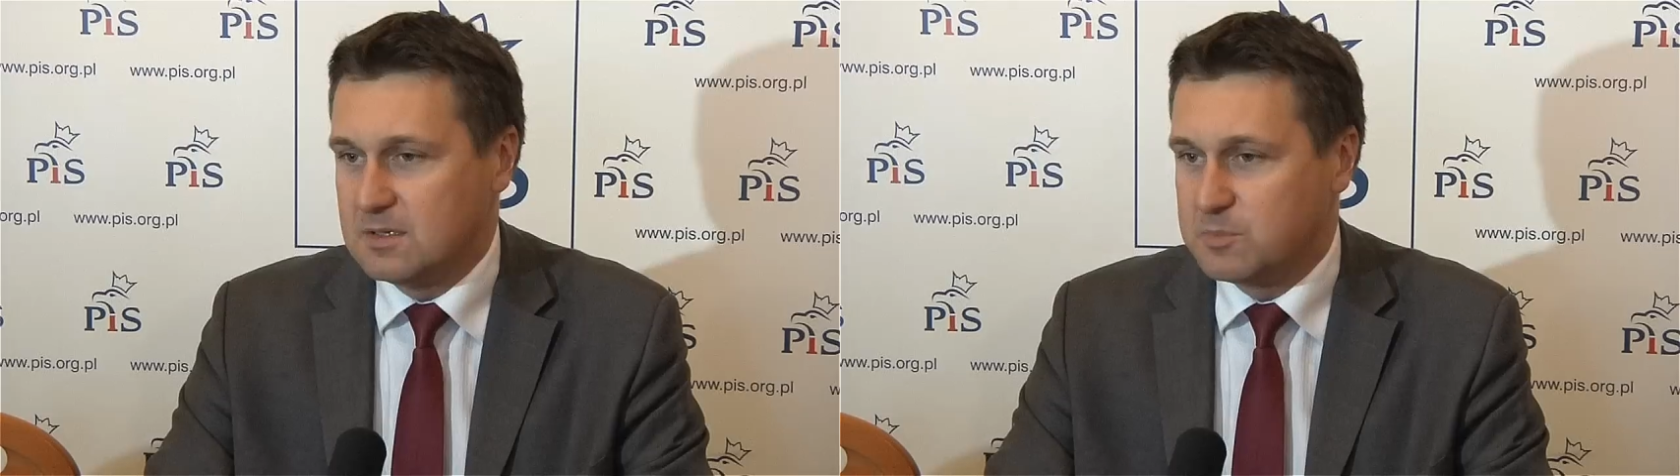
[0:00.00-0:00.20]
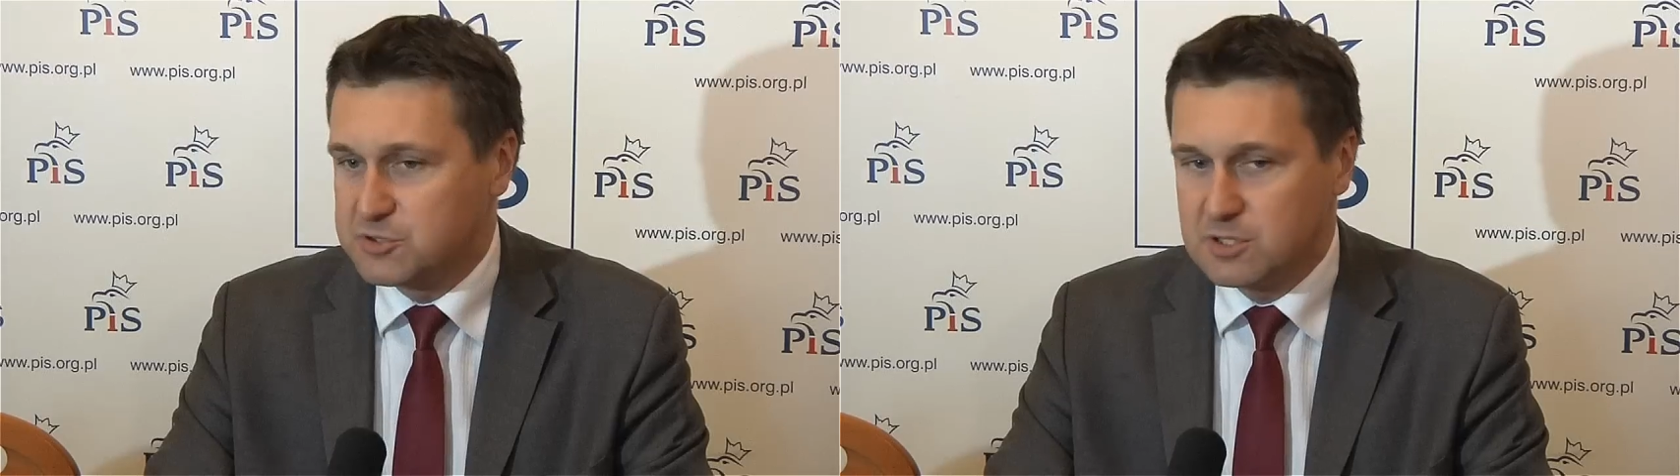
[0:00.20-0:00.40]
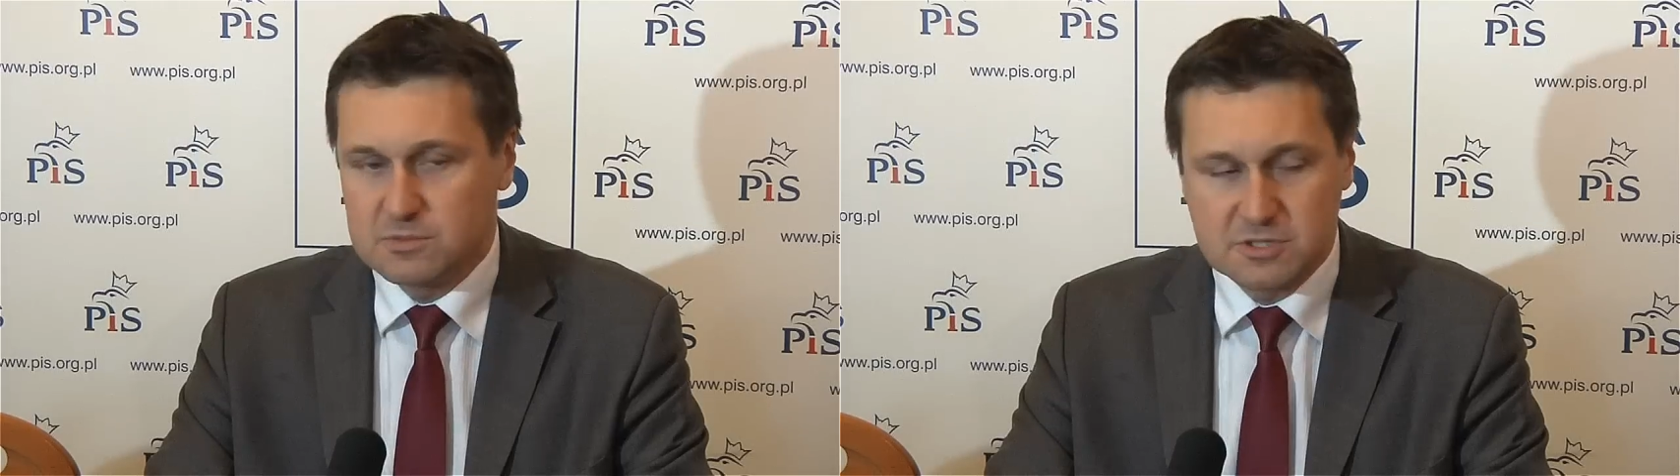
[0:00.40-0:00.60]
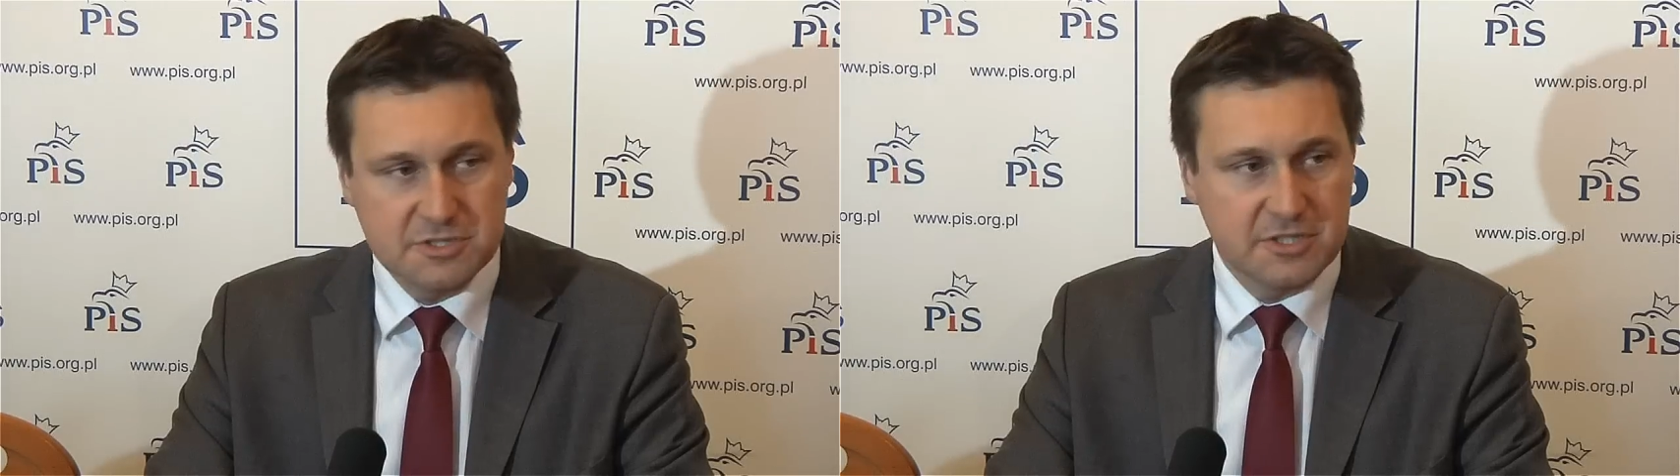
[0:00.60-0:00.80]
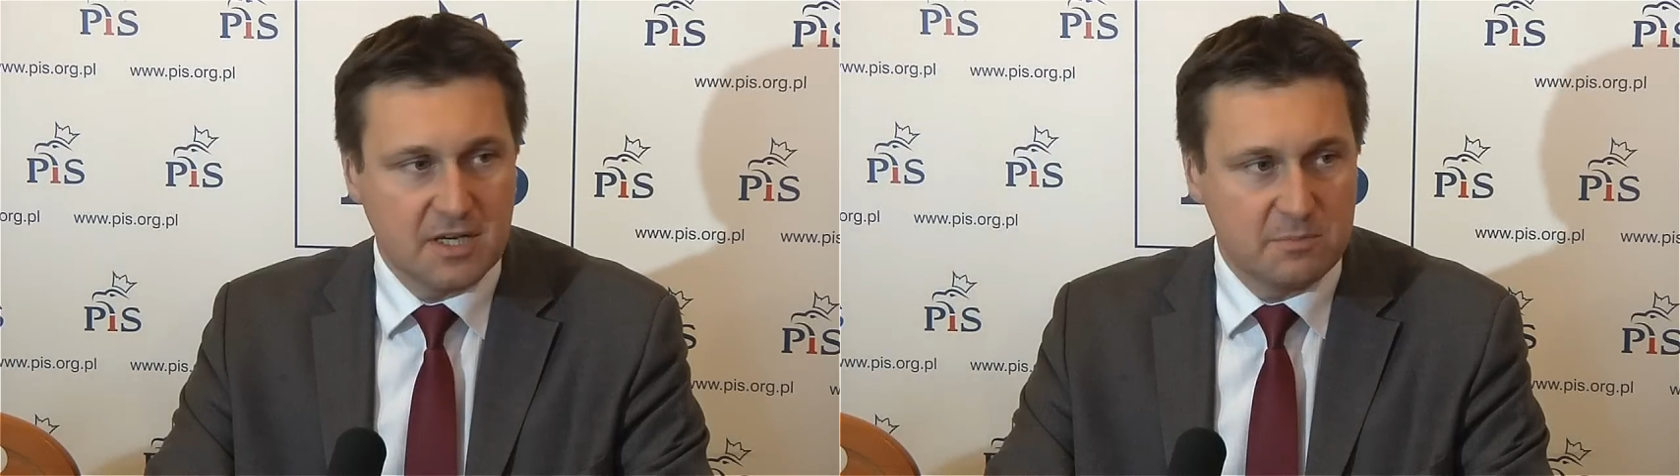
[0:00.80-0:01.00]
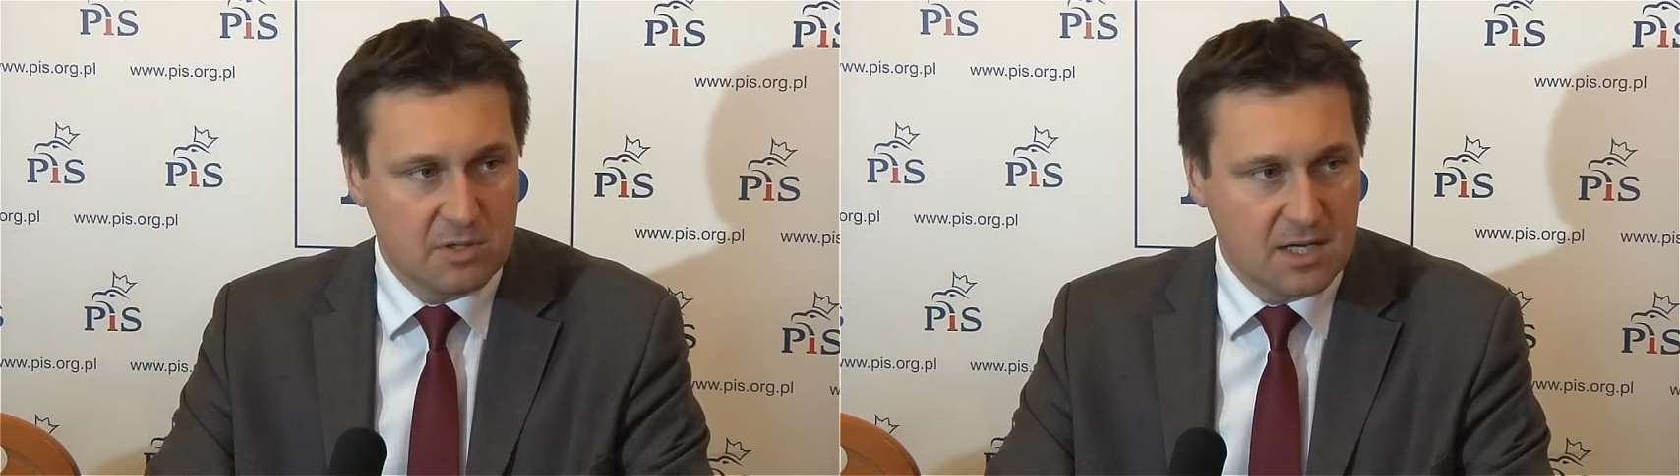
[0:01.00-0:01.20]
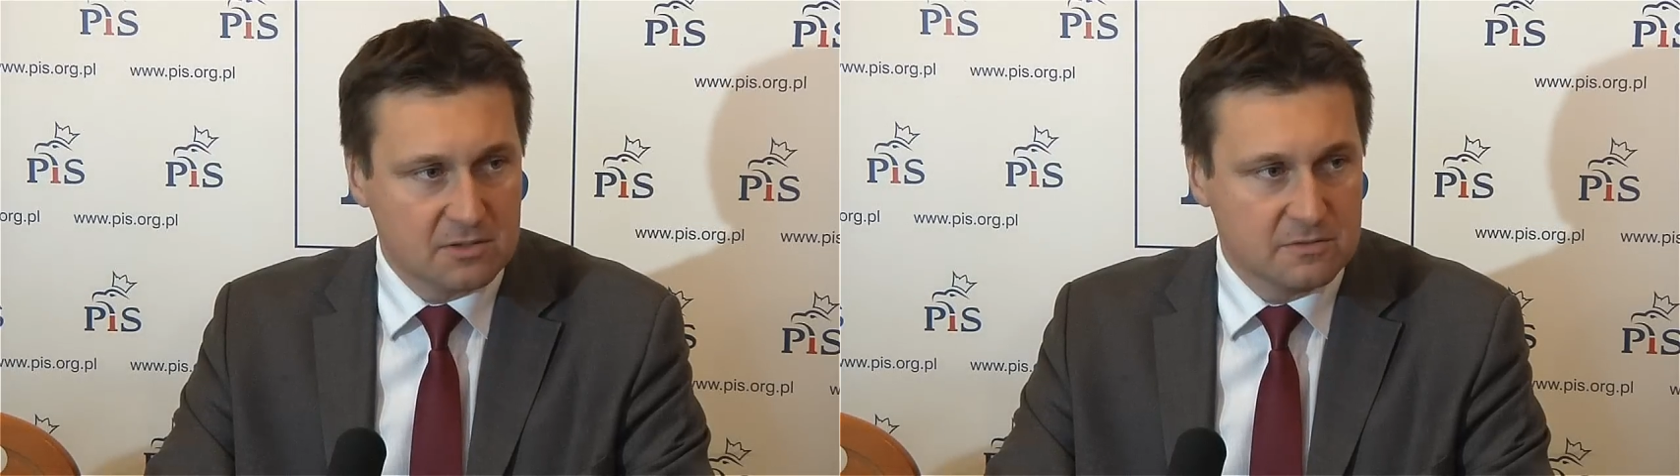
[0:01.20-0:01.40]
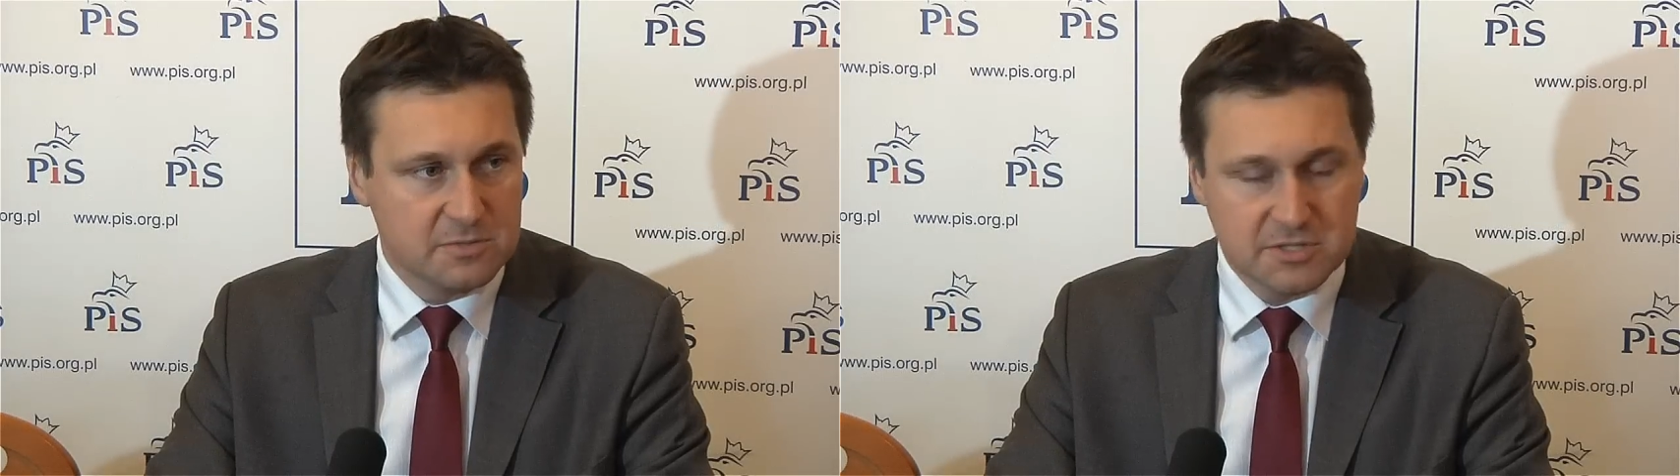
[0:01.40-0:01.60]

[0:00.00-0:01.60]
poziomu życia Polaków.